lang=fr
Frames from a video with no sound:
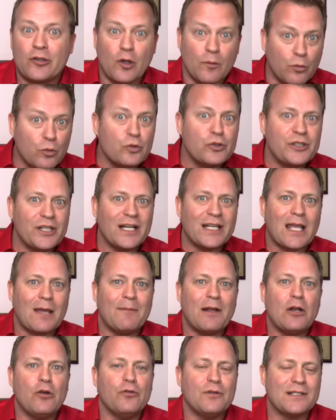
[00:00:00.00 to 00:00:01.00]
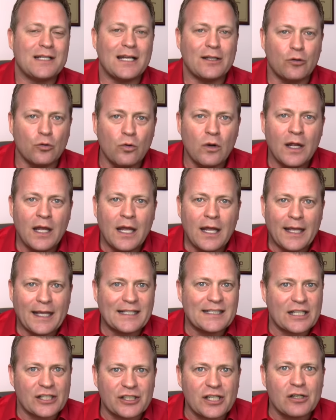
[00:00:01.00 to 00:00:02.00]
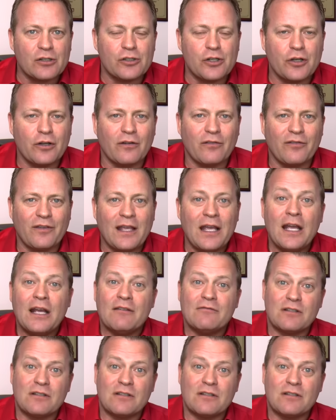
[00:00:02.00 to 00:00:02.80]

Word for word: Il y a beaucoup de gens qui amènent leurs ados et ça change leur vie.